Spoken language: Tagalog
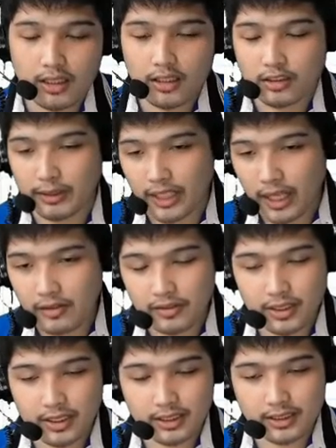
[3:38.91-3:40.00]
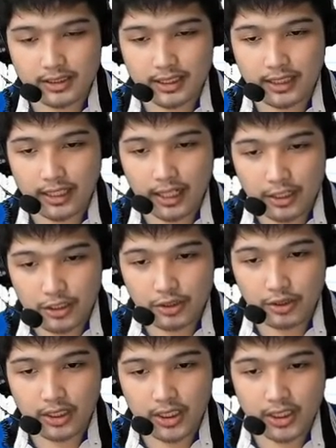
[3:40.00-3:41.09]
So whatever is the direction ng
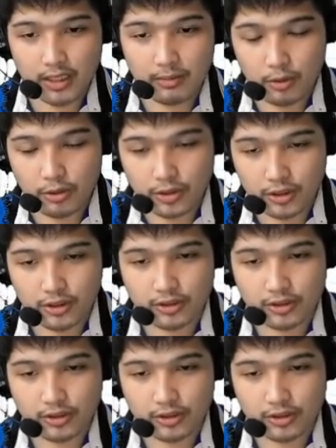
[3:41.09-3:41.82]
initial motion,